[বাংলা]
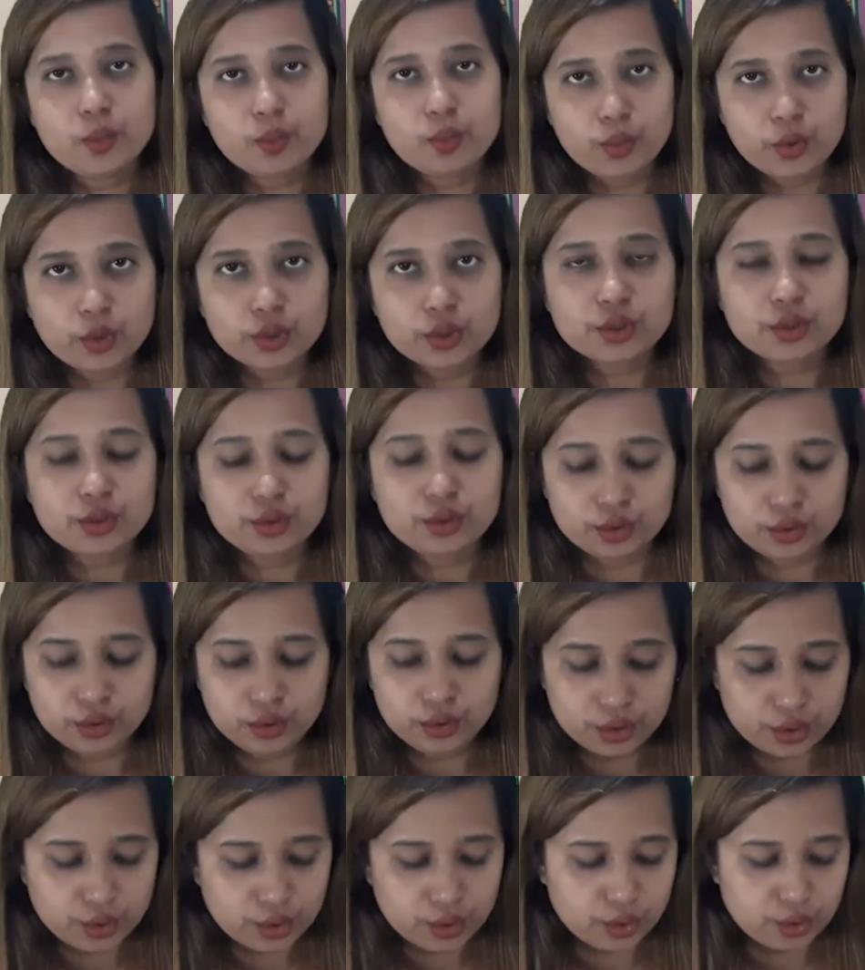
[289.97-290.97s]
মধু
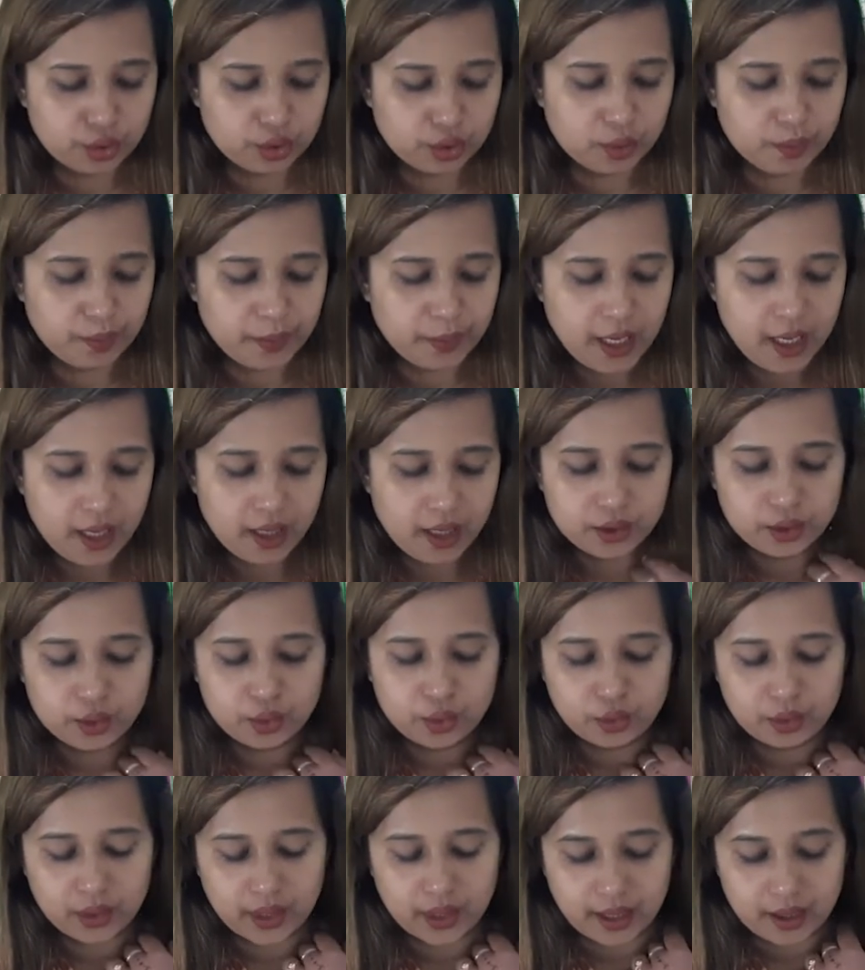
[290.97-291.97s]
ধূপ
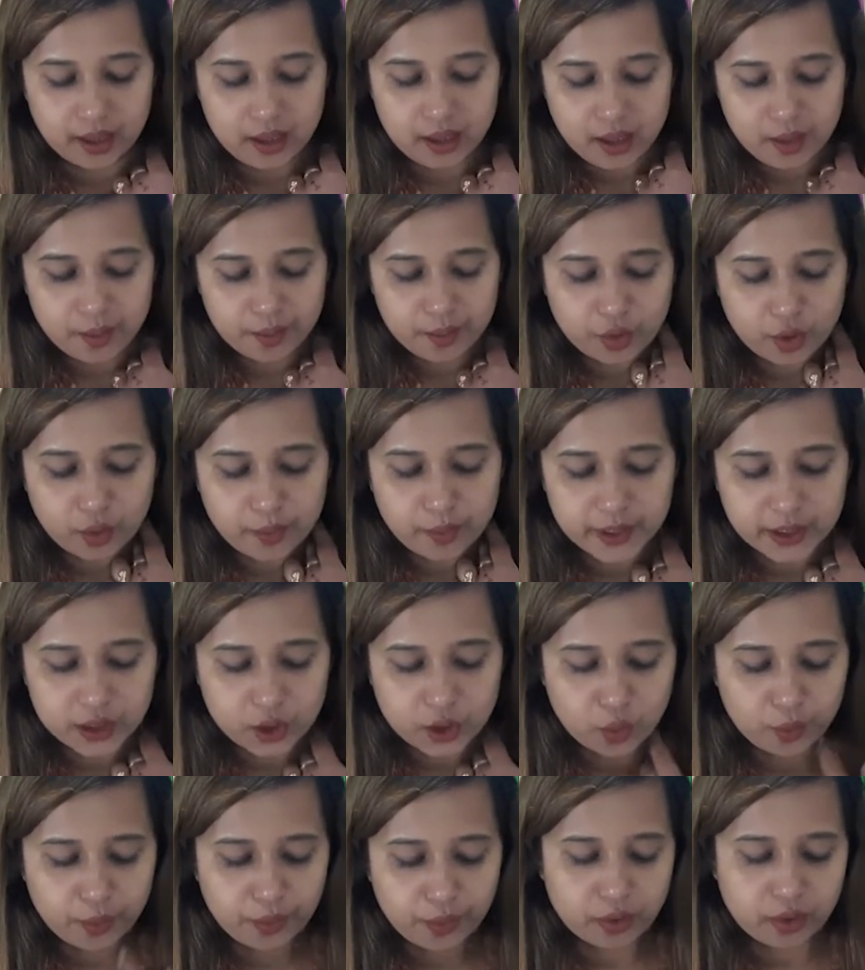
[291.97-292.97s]
ধুনা
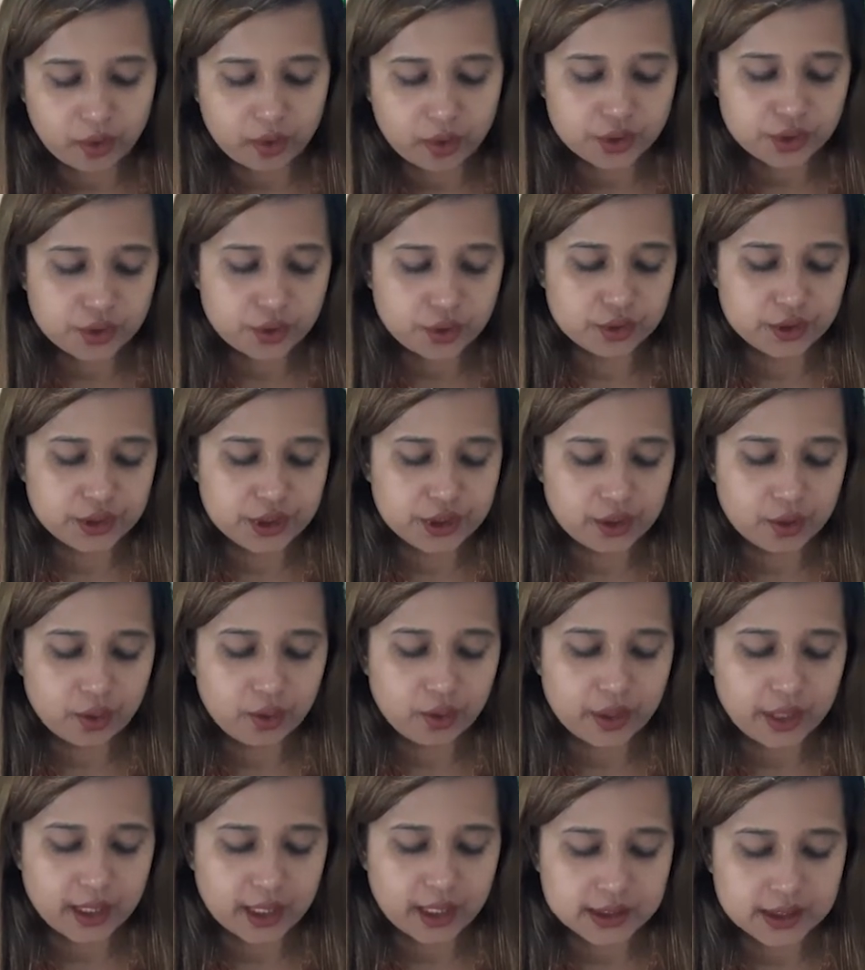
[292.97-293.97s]
প্রভৃতি উপকরণ সঞ্চিত
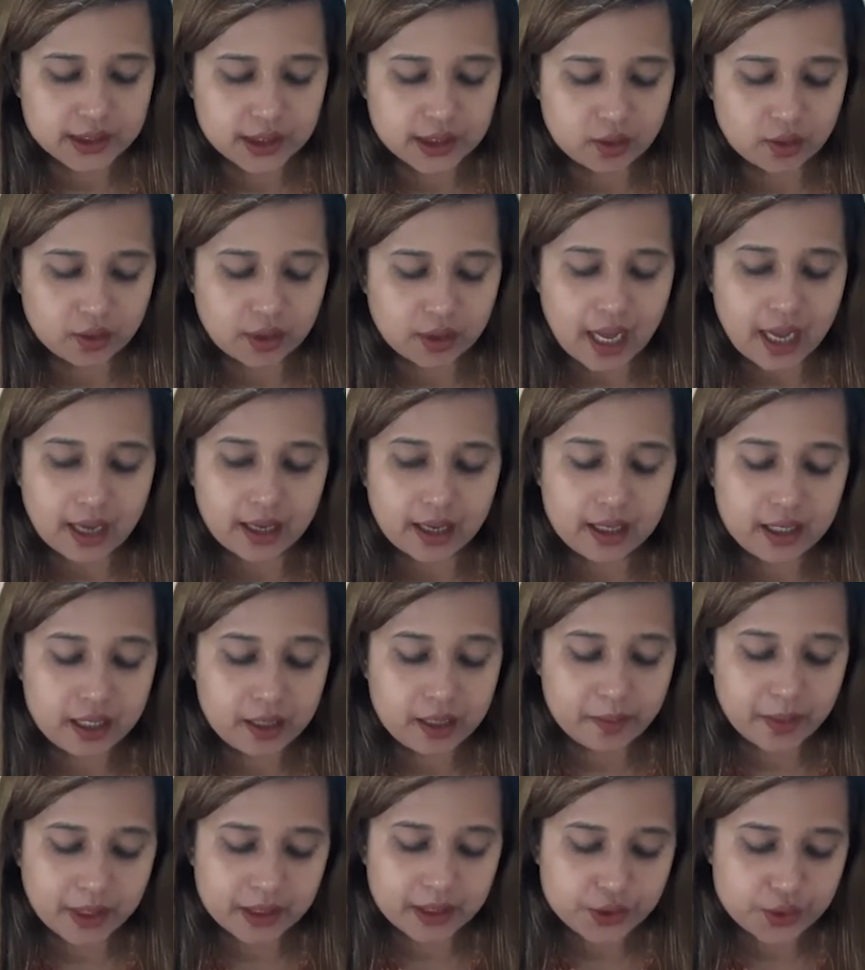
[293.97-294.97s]
হইয়াছিল
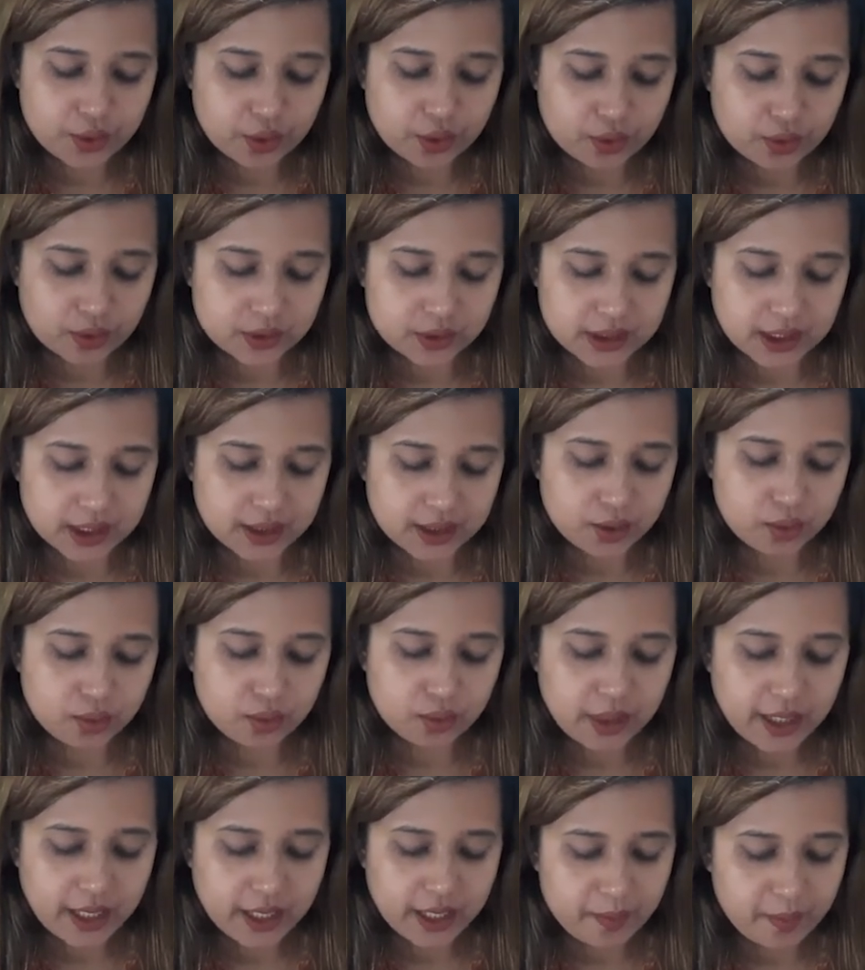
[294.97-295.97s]
কাঙালির মা ছোট যা
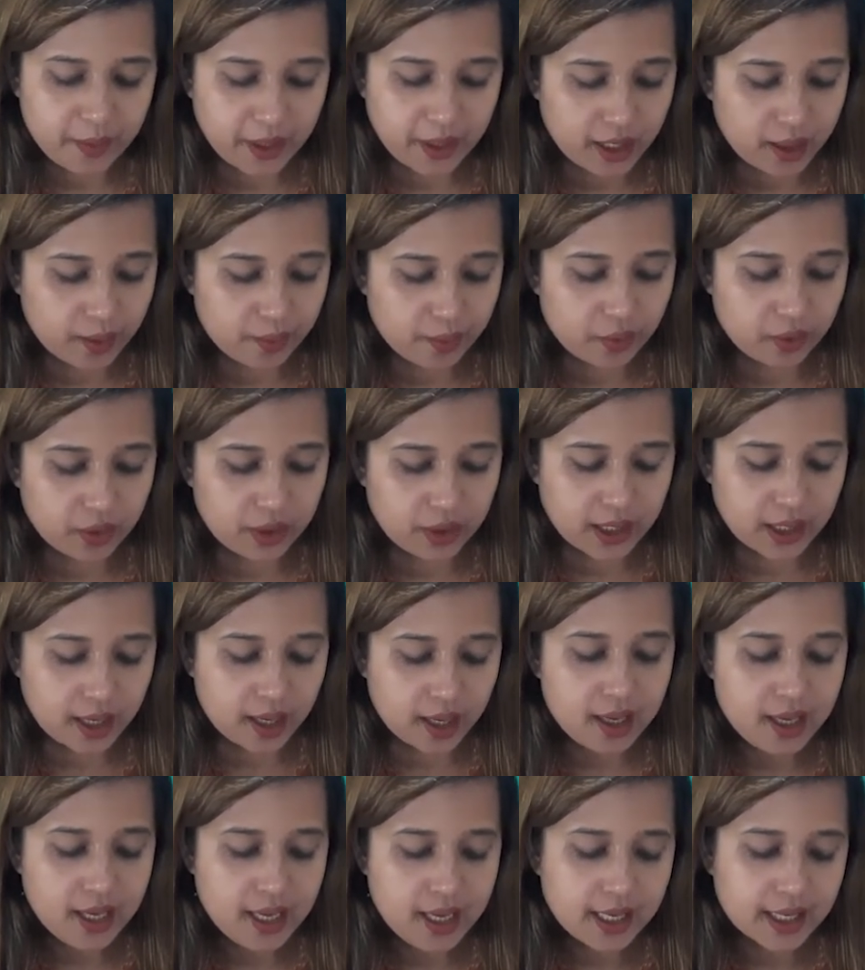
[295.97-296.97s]
দুলের মেয়ে বলিয়া